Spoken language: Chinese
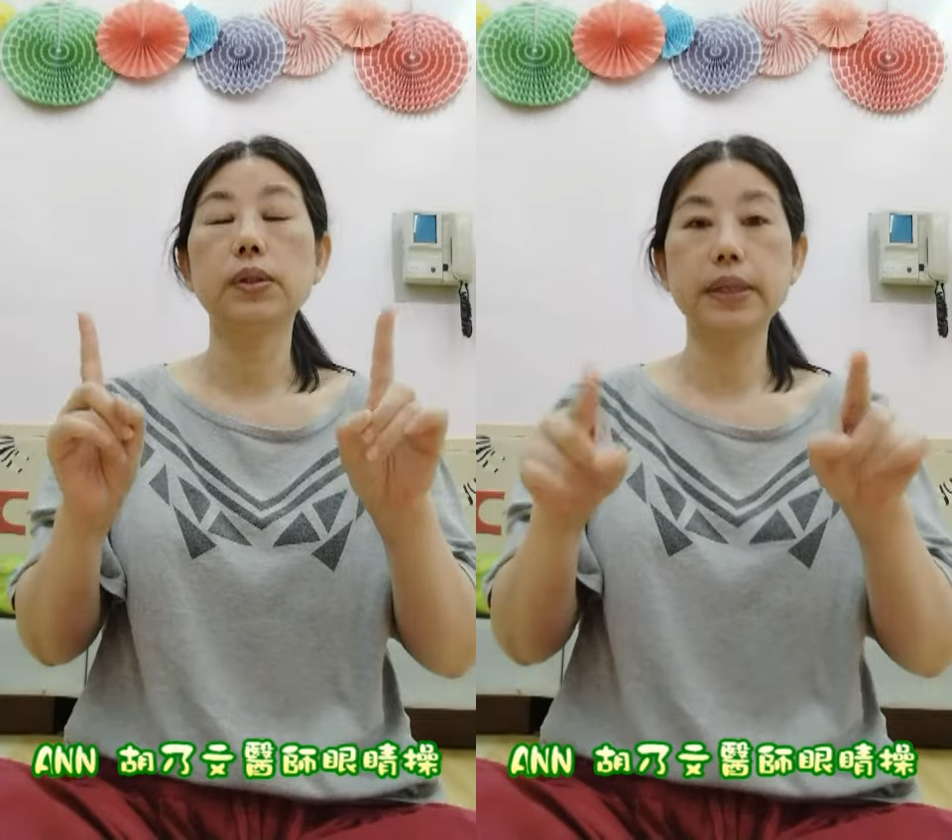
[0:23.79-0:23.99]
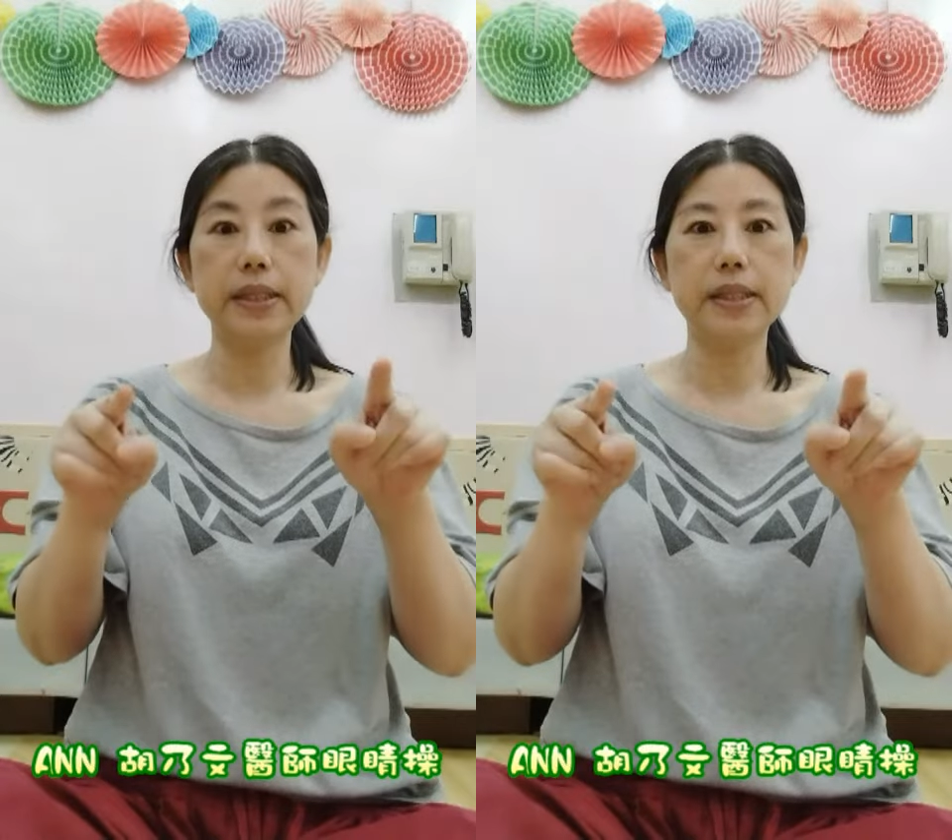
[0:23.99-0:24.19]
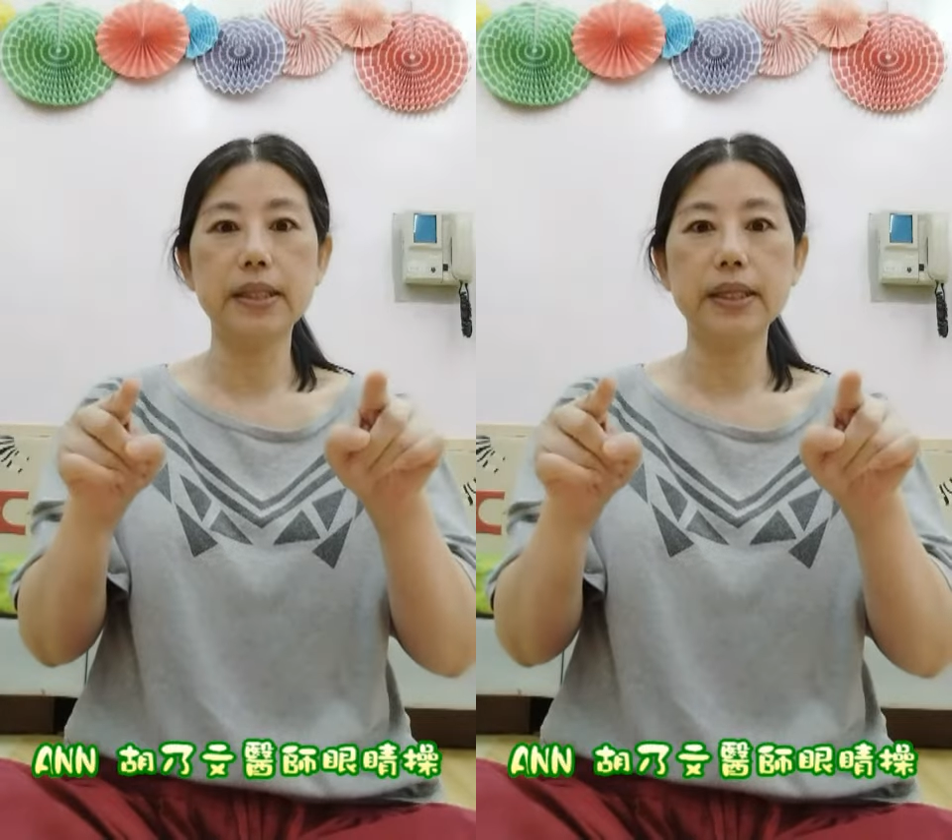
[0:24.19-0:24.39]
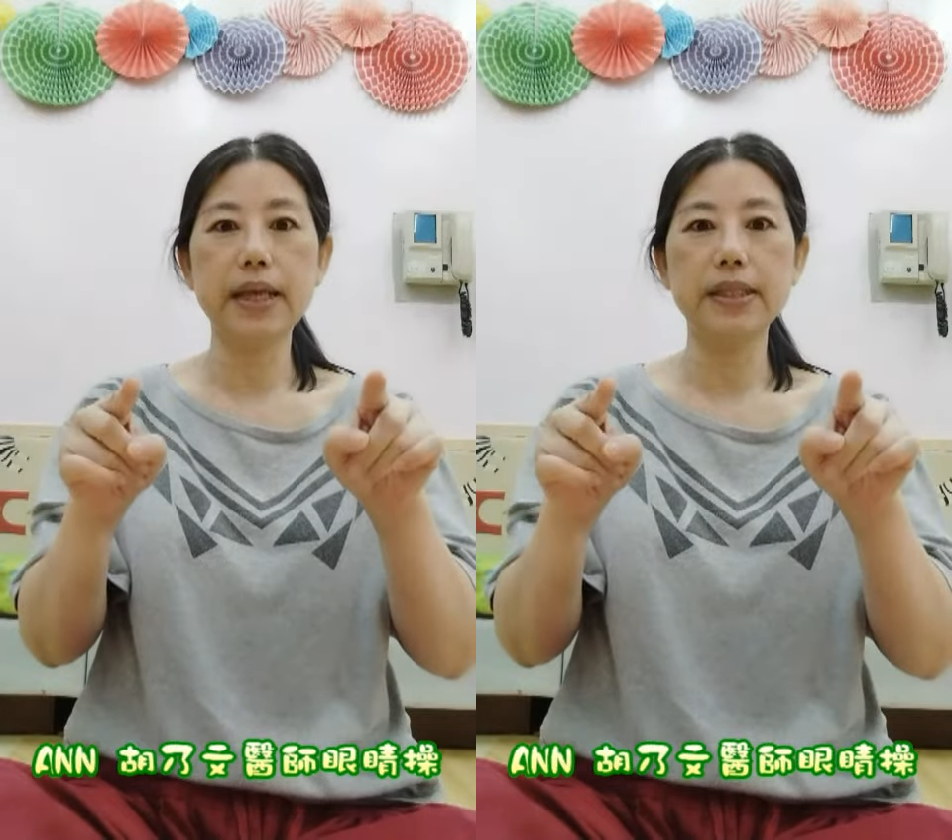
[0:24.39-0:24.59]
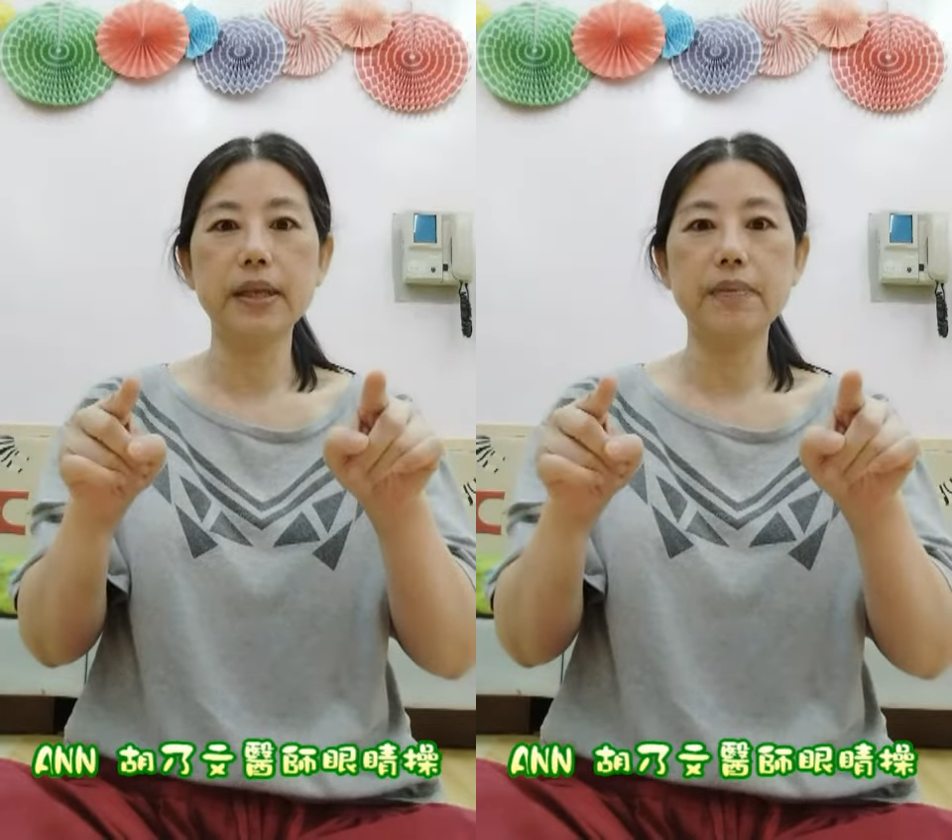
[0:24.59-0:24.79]
眼睛
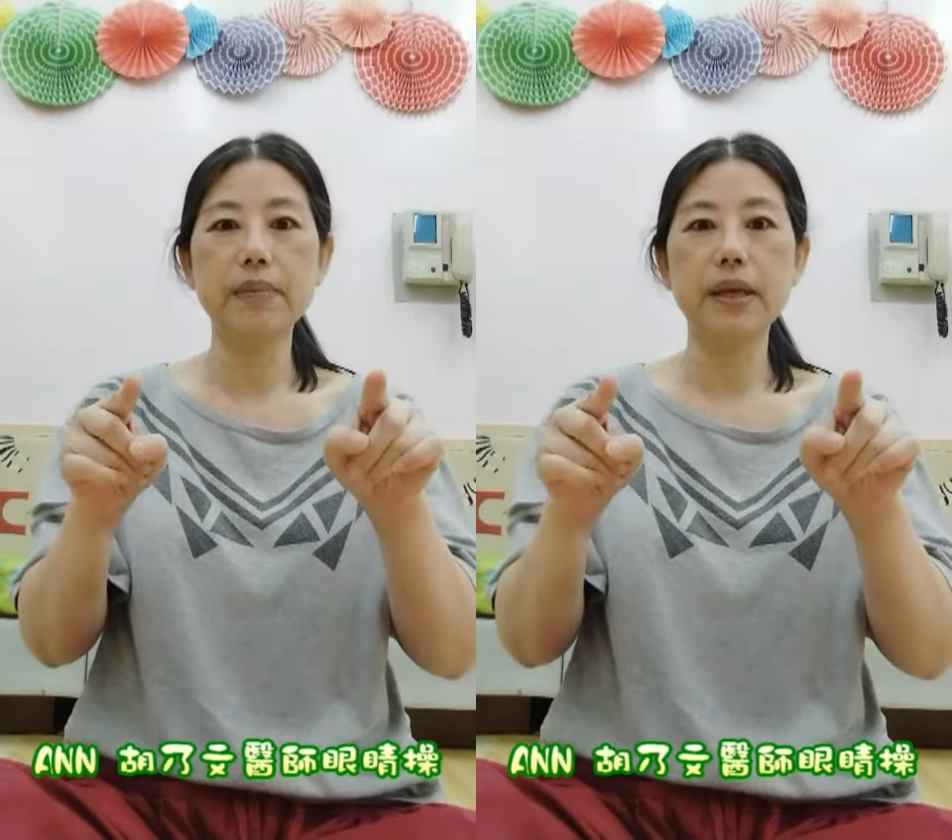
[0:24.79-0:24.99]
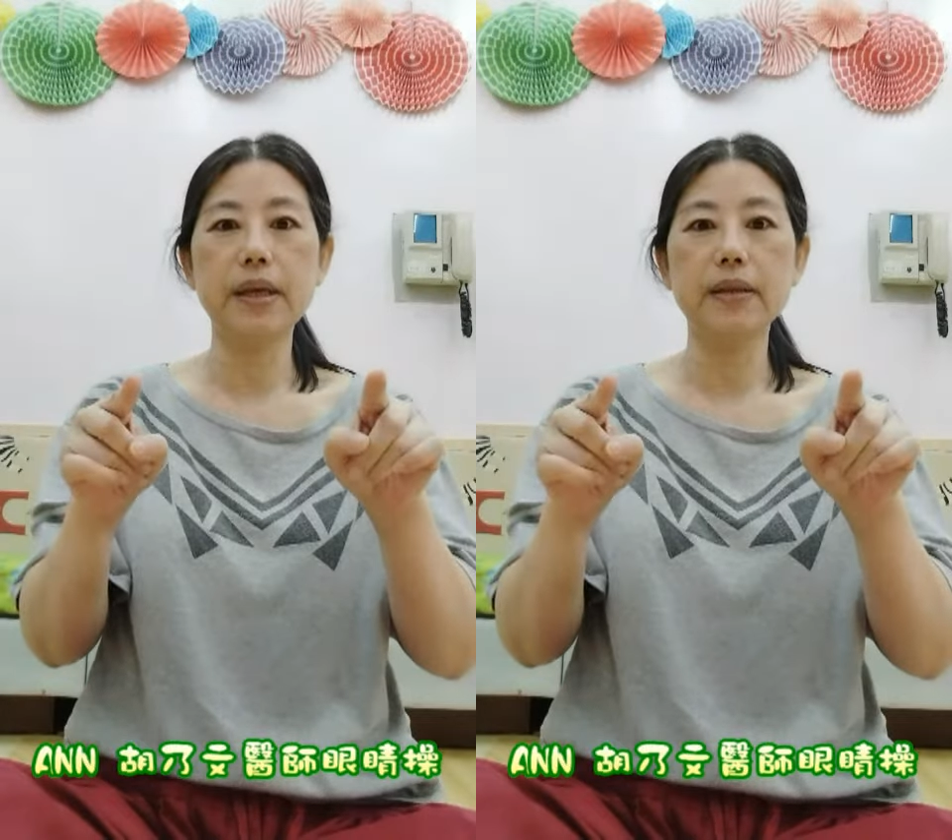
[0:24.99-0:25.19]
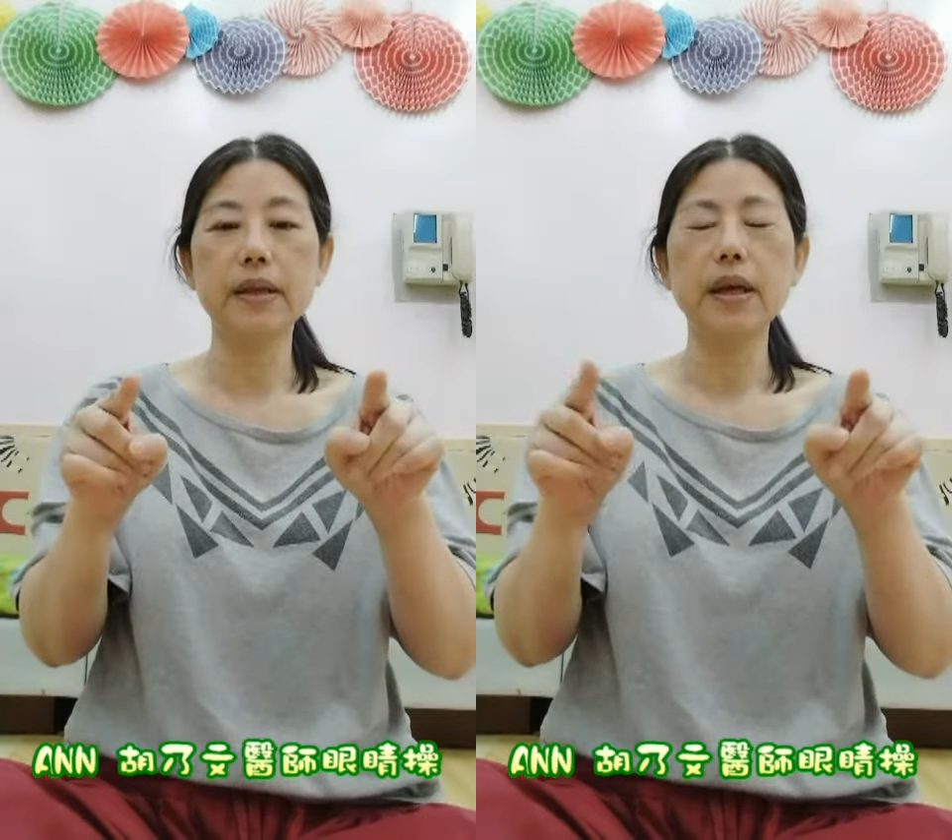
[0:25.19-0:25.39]
看前面。